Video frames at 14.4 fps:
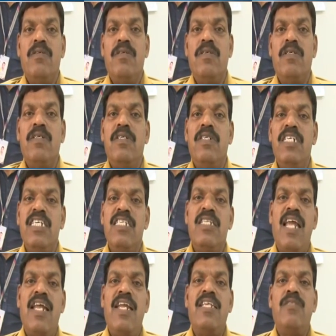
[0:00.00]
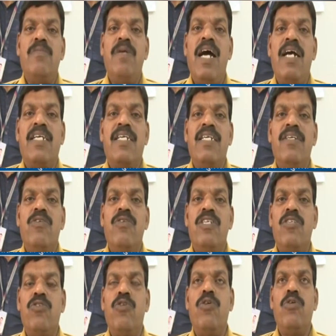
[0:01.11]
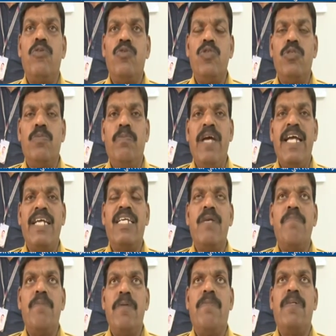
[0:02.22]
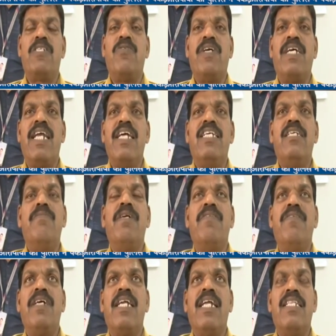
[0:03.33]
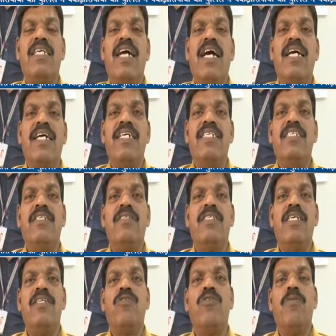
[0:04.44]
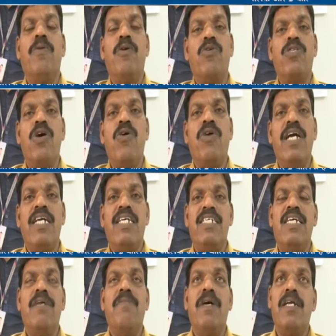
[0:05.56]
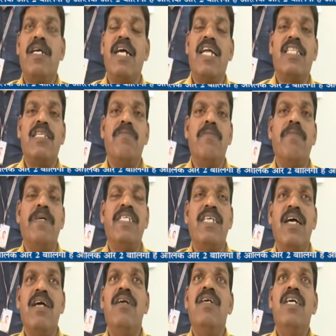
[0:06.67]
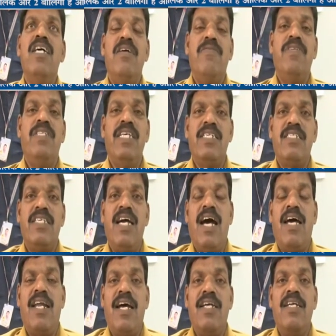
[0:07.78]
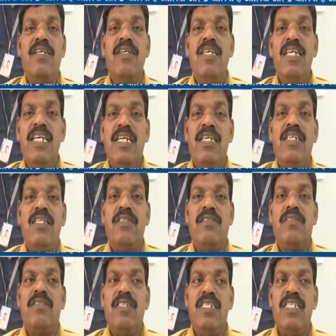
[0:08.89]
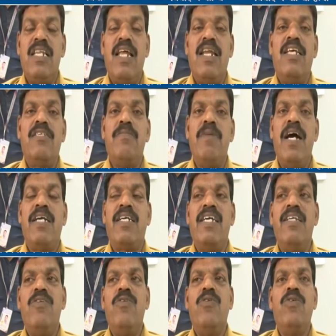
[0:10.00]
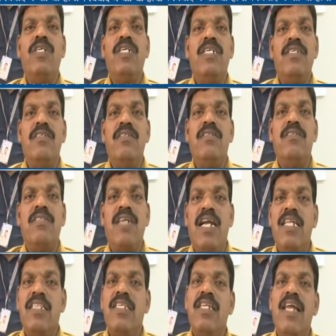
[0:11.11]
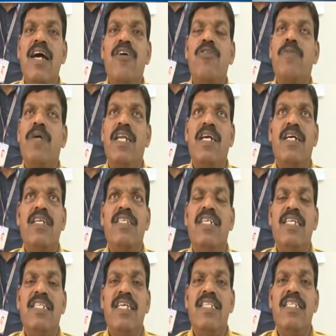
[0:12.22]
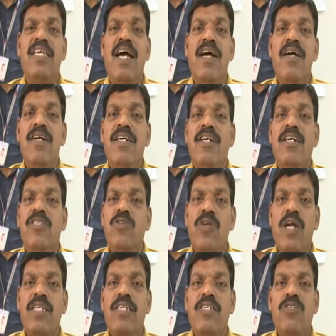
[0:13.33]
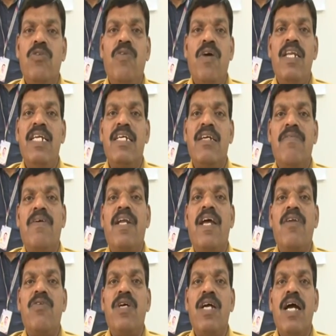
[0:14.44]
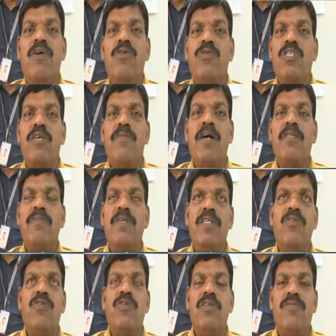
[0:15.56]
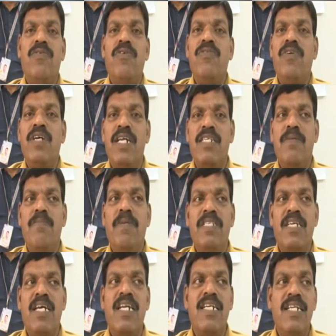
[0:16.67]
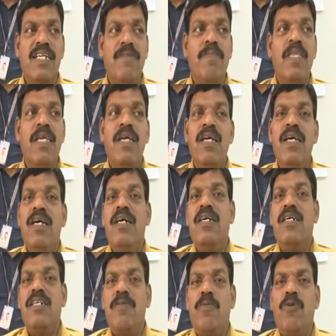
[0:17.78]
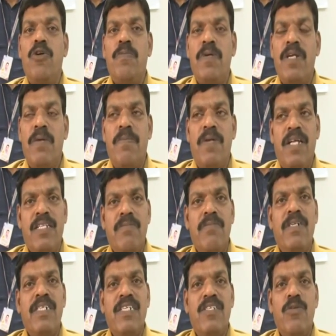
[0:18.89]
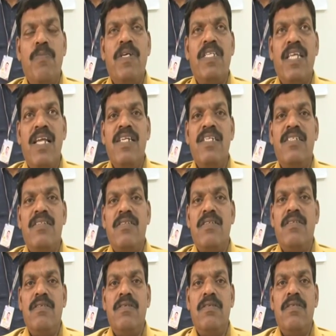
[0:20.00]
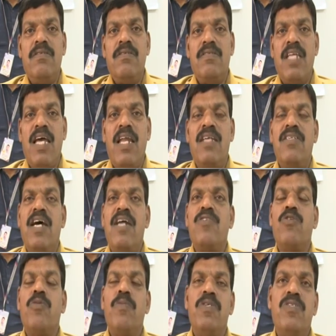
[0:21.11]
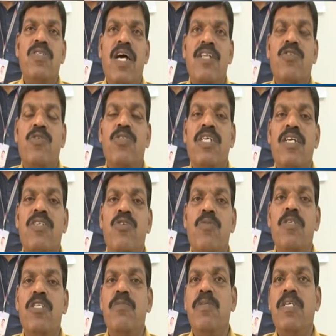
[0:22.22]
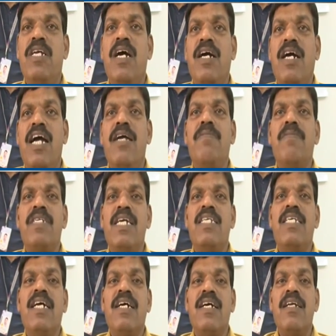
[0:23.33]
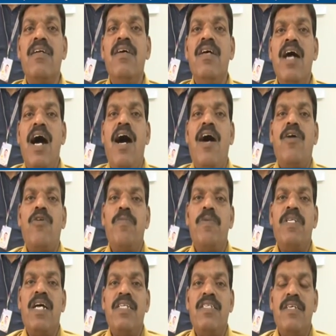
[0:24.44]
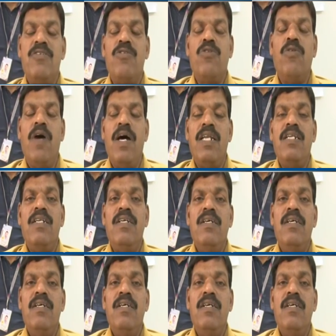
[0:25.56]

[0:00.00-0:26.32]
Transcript: इस लालच में आके और इनको कुछ बैंक के पेपर्स वगैरह ईमेल वगैरह दिखाए गए जिनसे इनको भरोसा हो गया कि ये हमारे खाते में पैसा विदेश से आ रहा है इस इस लालच में आके इन लोगों ने साढ़े तीन लाख रुपया नगद इन्हें दे दिया जो राजेश सुखवाल लेके फ़रार हो गया उसके बाद में इन लोगों ने फ़ोन वगैरह सब बंद कर लिए रिपोर्ट पर अपराध क्रमांक एक धारा चार सौ बीस बी का कायम किया जाकर आरोपी राजेश सुखवाल